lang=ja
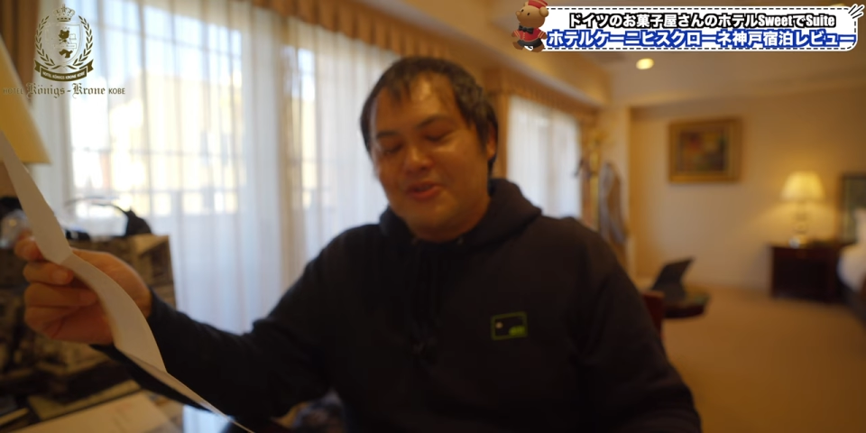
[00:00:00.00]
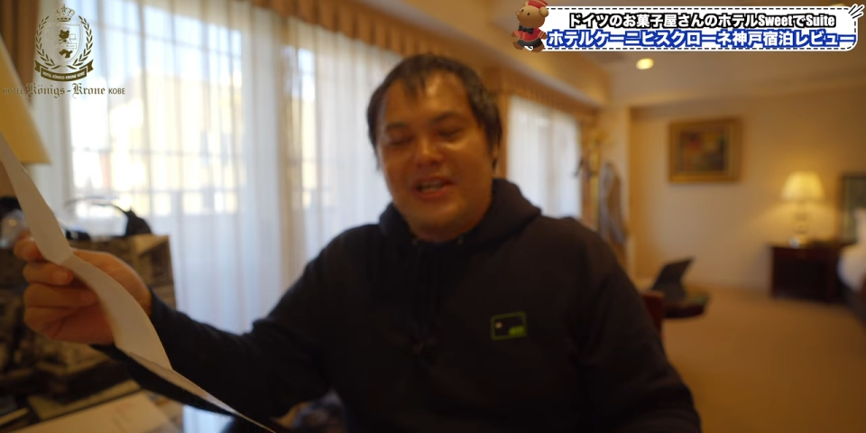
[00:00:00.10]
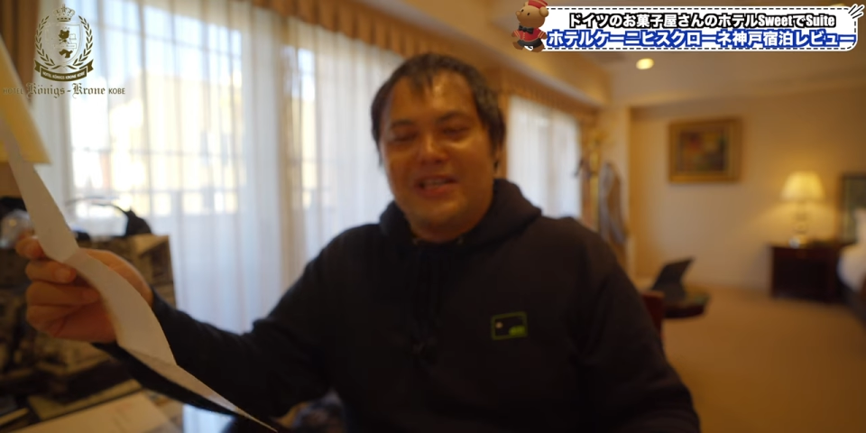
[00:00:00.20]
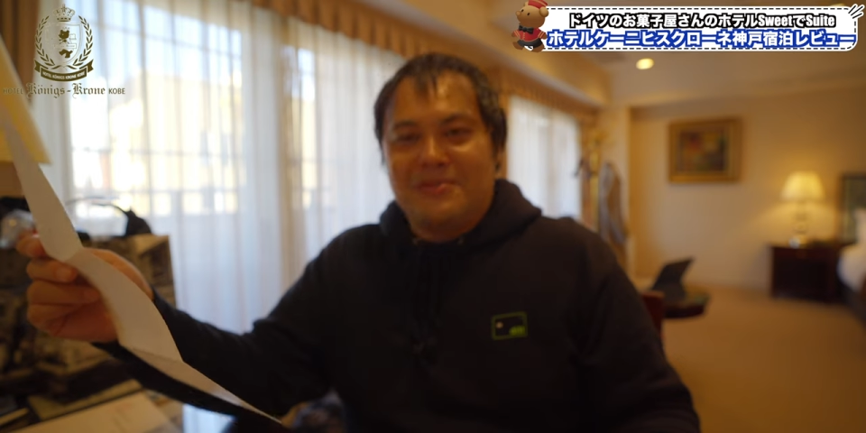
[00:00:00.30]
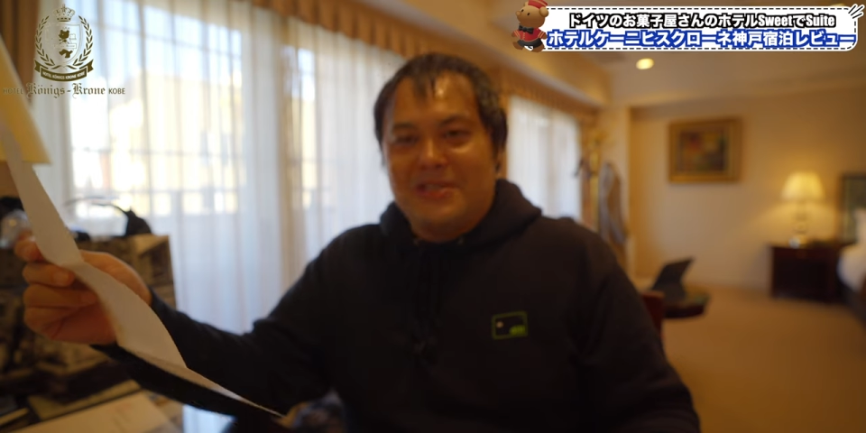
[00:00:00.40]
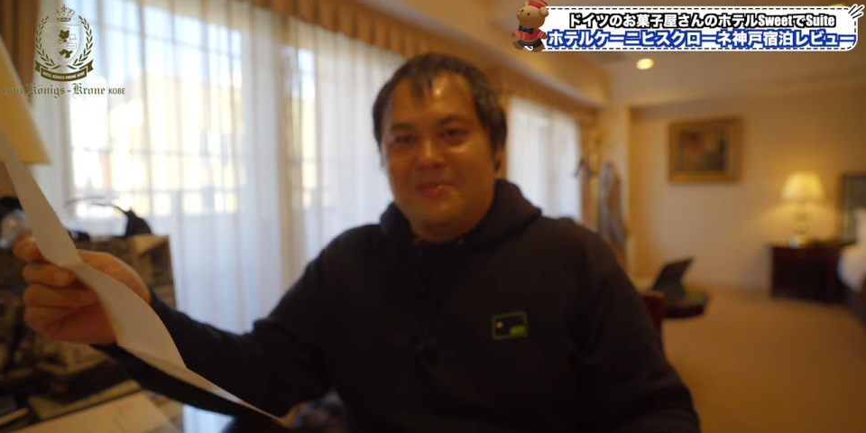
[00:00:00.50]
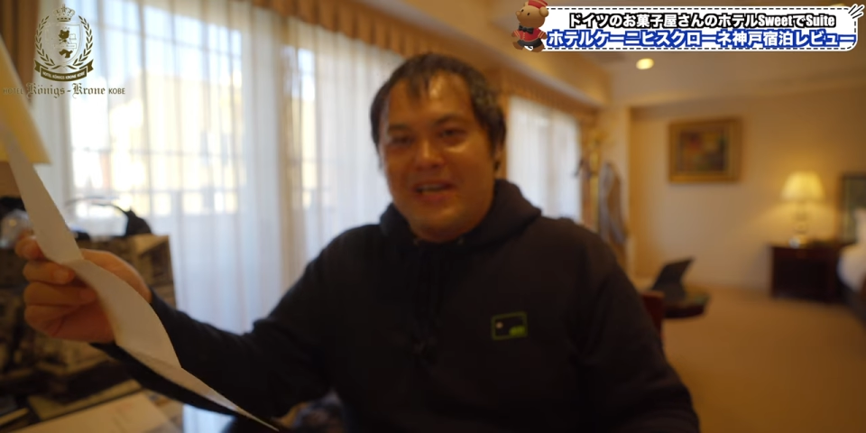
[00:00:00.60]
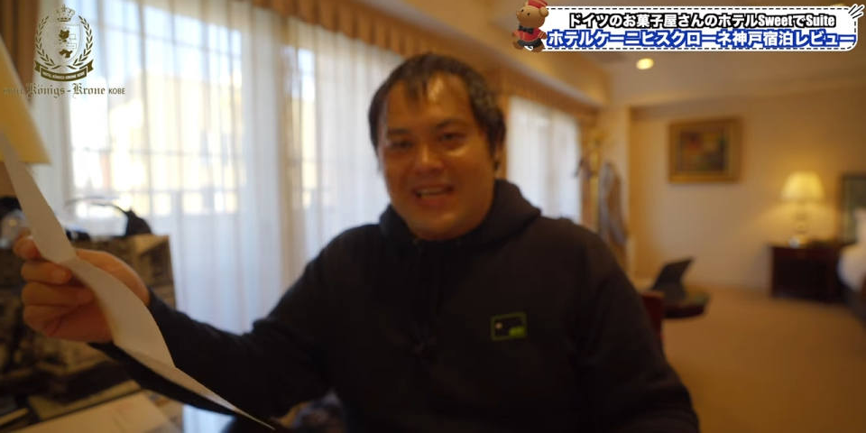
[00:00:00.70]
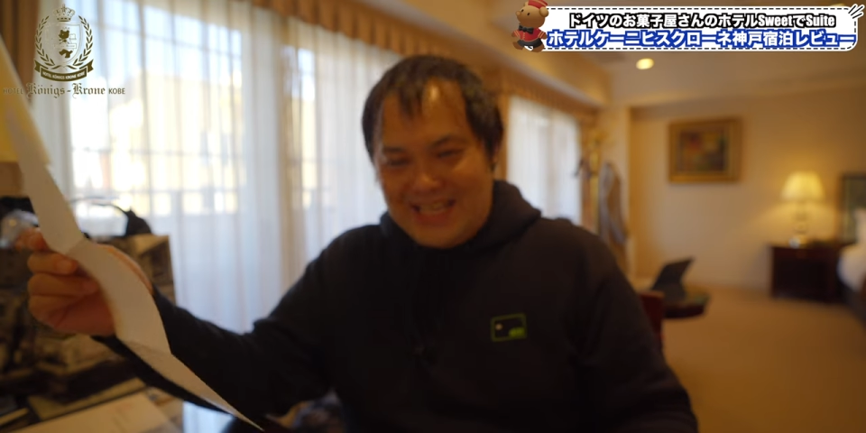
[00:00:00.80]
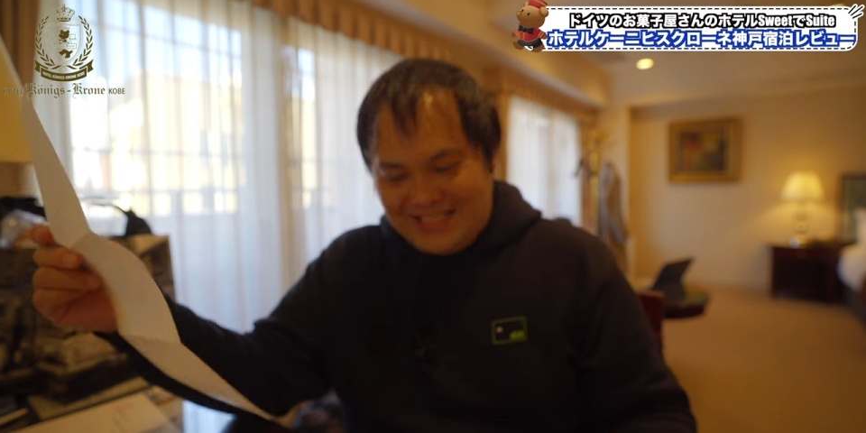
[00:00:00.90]
と肩身
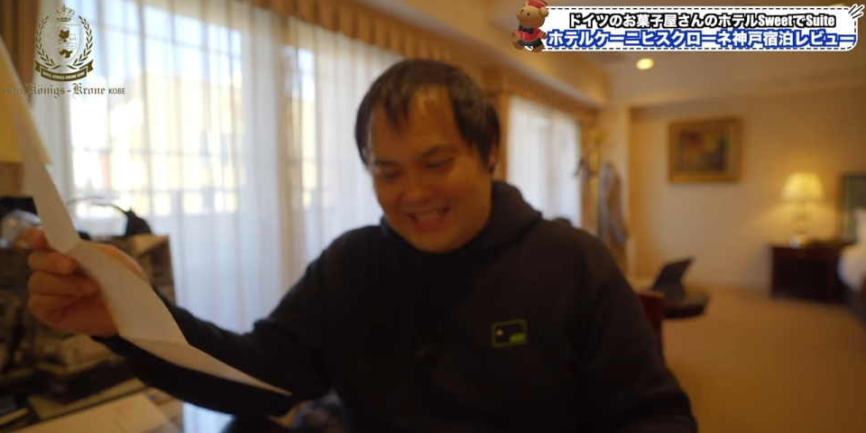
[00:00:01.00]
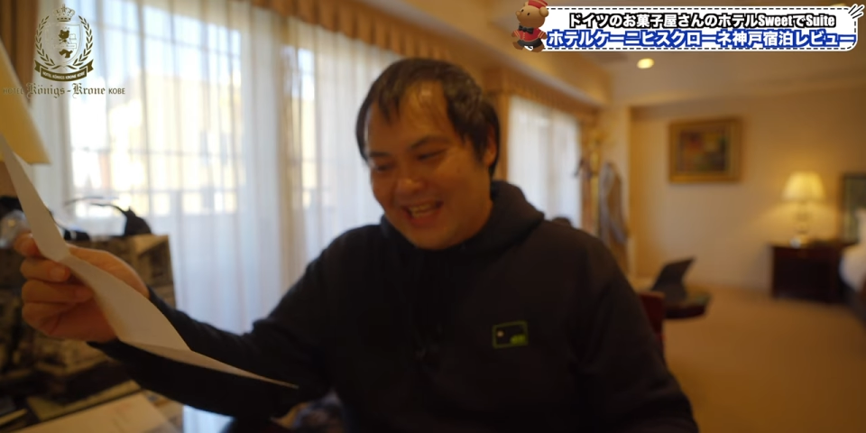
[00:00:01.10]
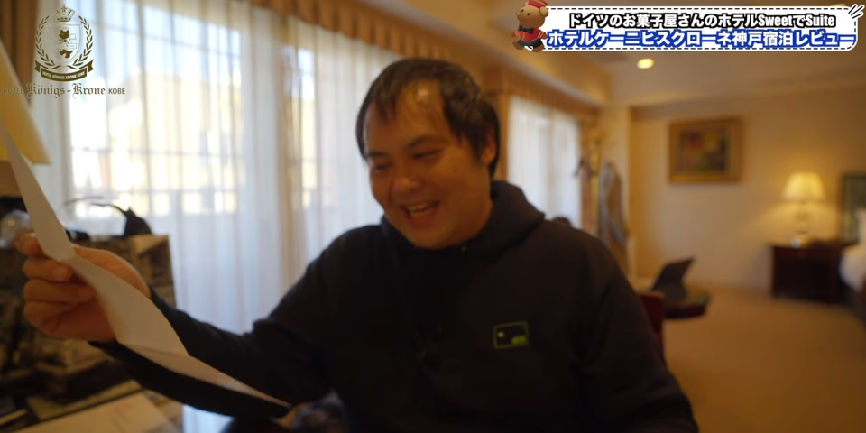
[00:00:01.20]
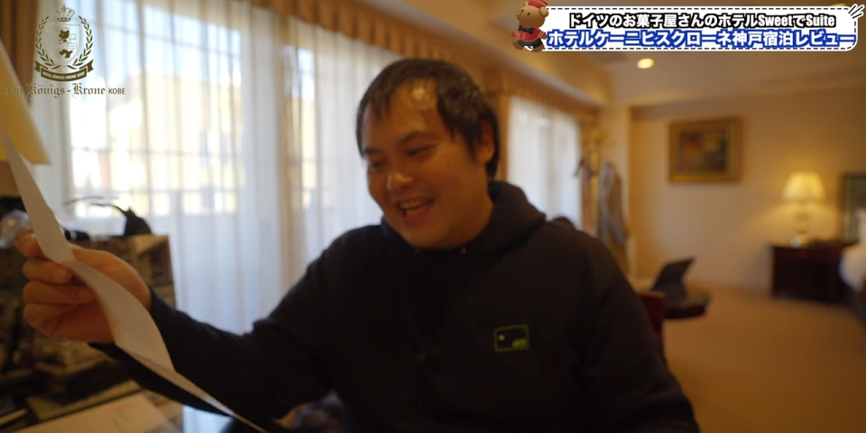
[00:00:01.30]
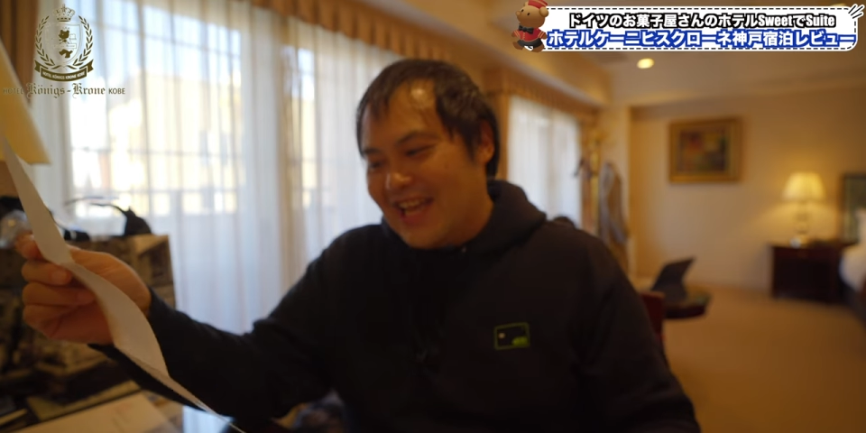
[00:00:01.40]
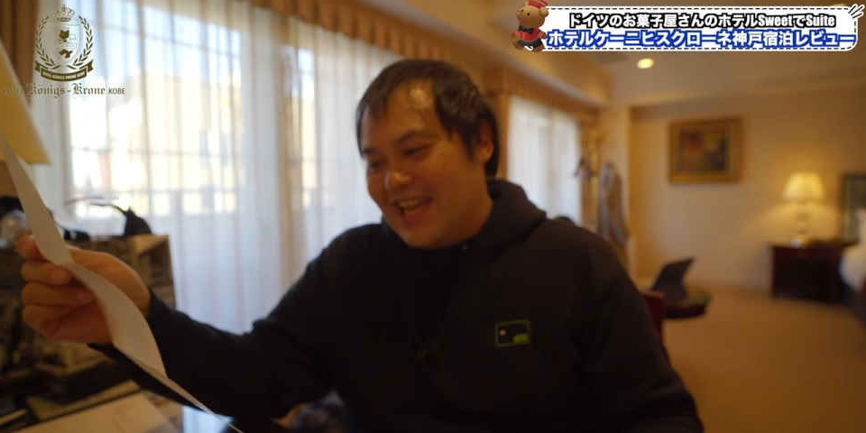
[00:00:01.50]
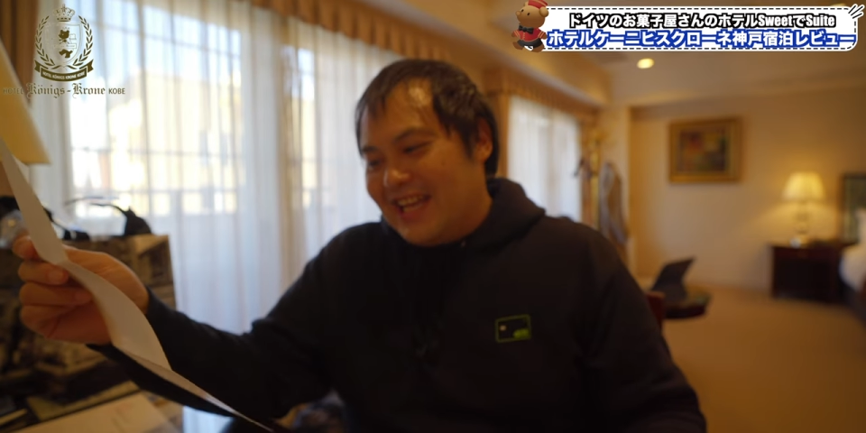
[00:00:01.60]
狭い感じで、